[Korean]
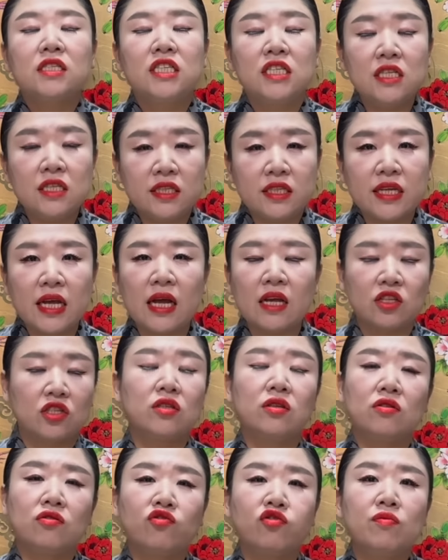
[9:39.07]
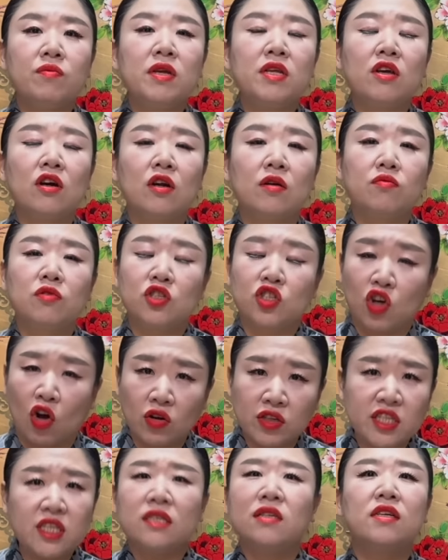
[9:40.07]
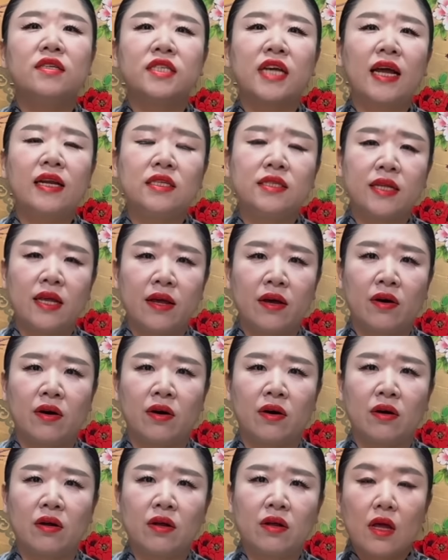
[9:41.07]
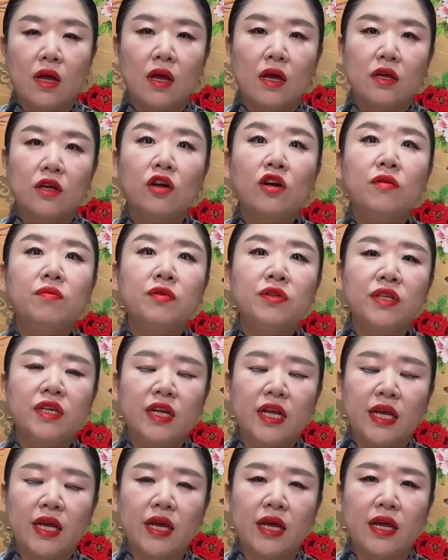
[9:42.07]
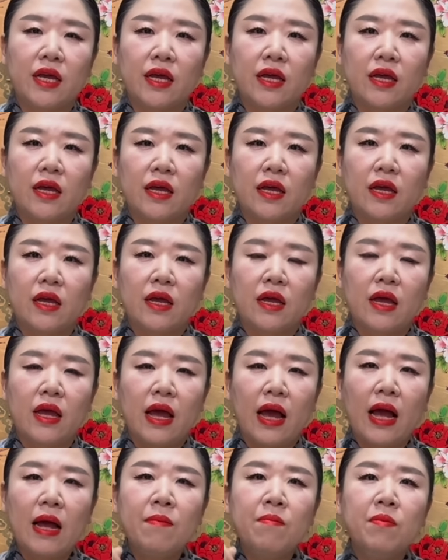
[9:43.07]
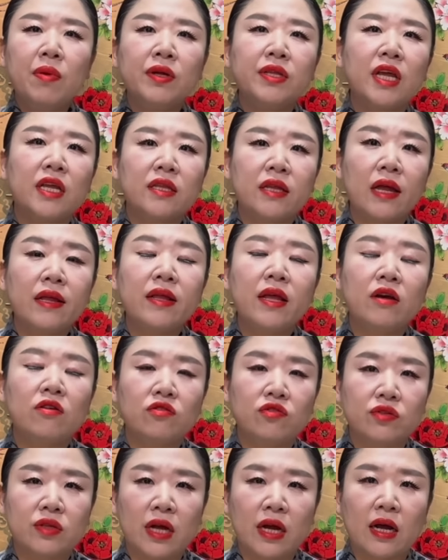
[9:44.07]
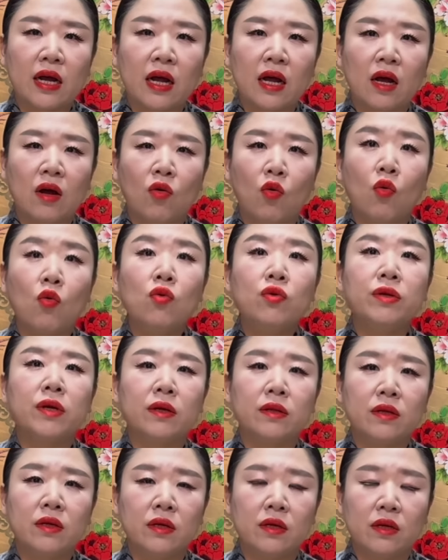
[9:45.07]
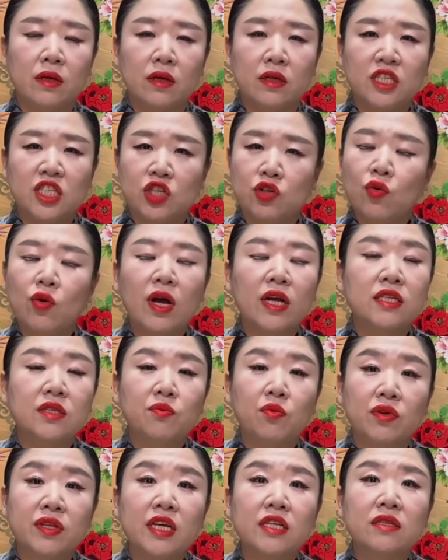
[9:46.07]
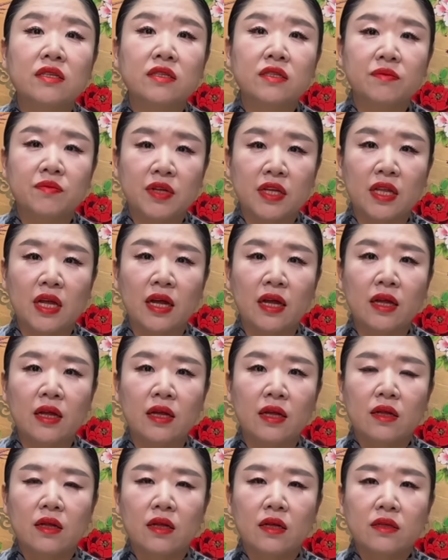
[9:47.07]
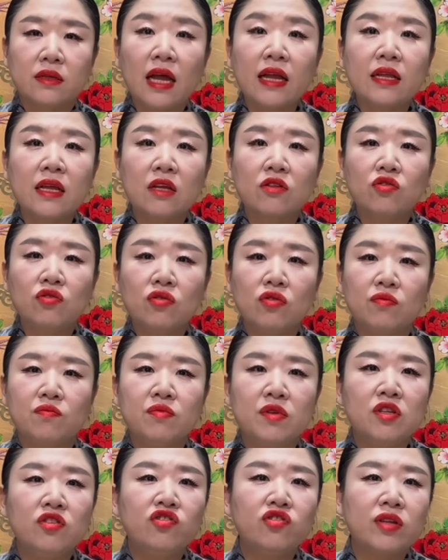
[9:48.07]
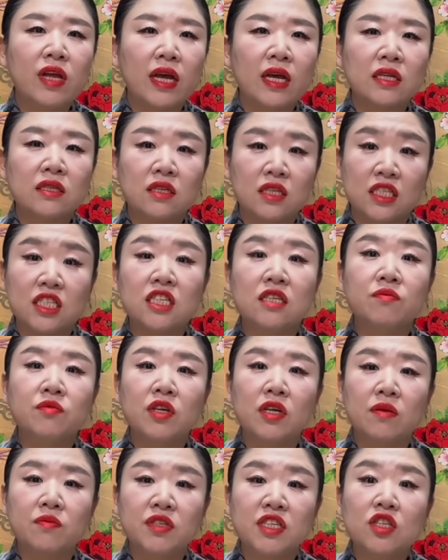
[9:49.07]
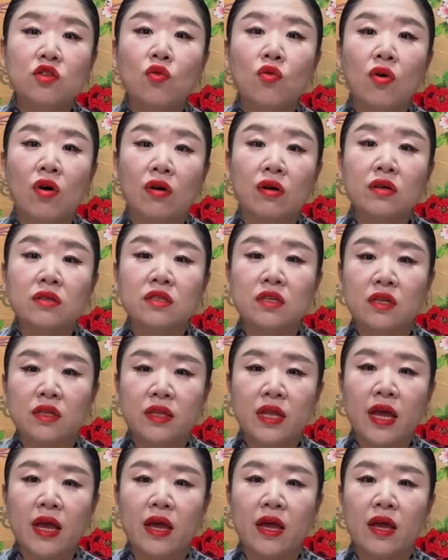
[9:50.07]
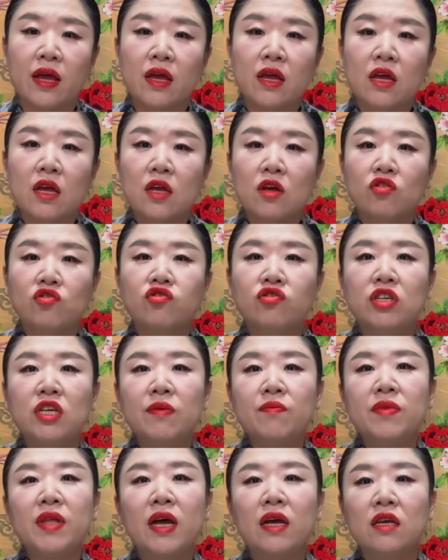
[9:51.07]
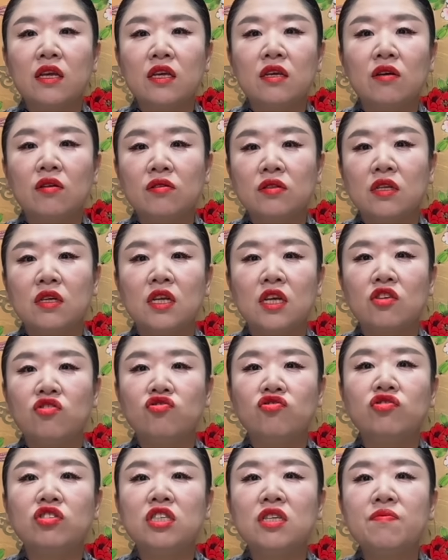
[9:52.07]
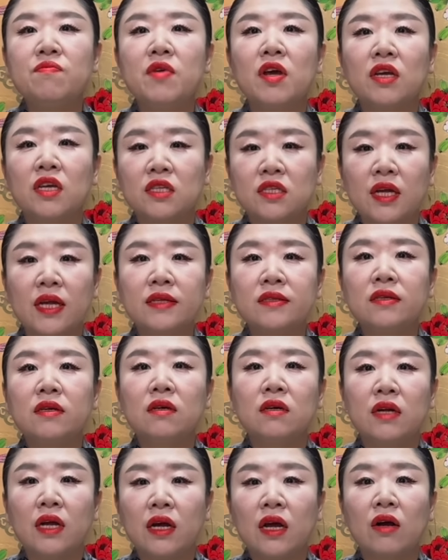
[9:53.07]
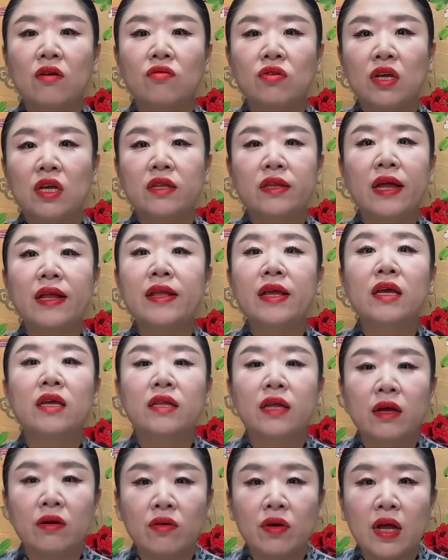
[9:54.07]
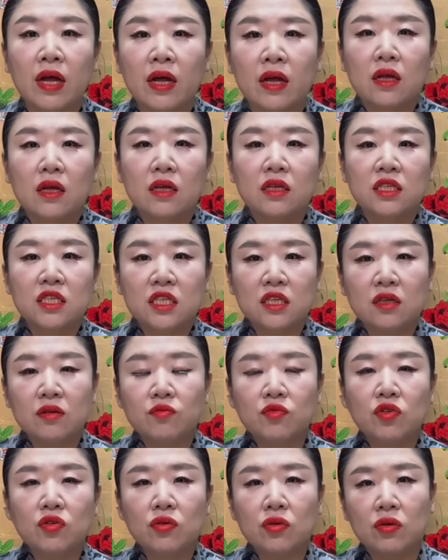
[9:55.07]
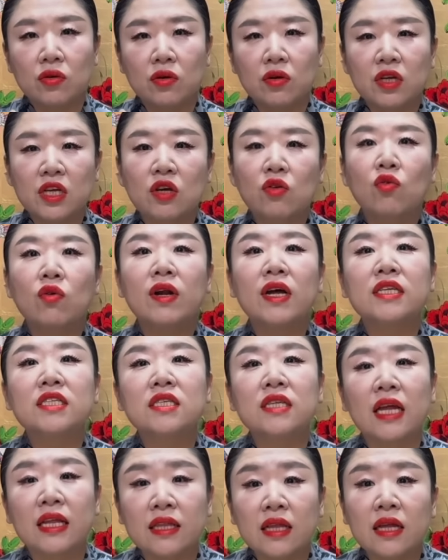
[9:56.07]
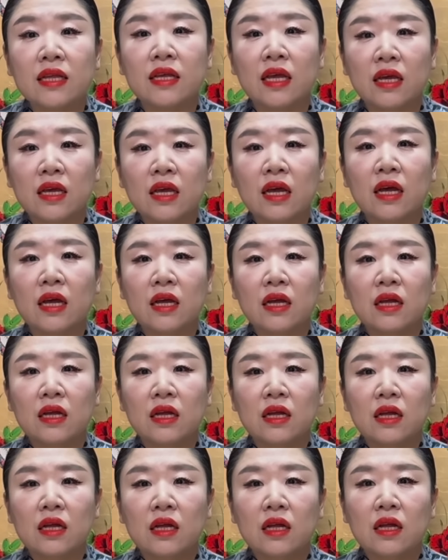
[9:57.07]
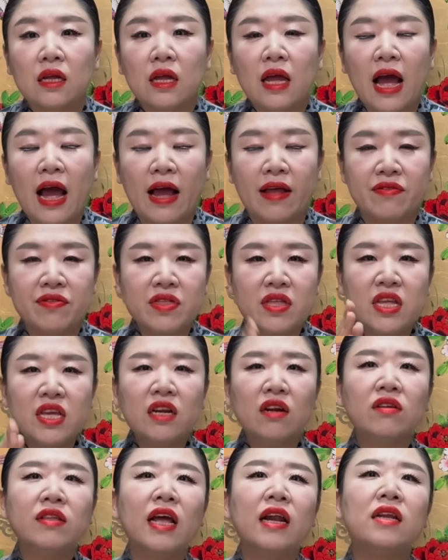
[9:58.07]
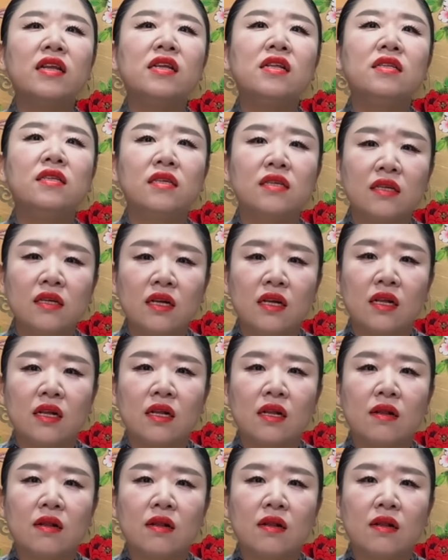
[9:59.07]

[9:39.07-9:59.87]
진짜 국민 여러분 정신들 차리세요. 여러분들이 한 번의 탄핵으로다가 5년을 지옥같이 보내셨습니다. 탄핵도 민주당에서 지금처럼 시동 걸었을 때 국힘당 의원들이 60명이 찬성을 해갖고 이게 탄핵이 된 거야. 지금도 이 꼬라지 난단 얘기야. 안 일어날 일들을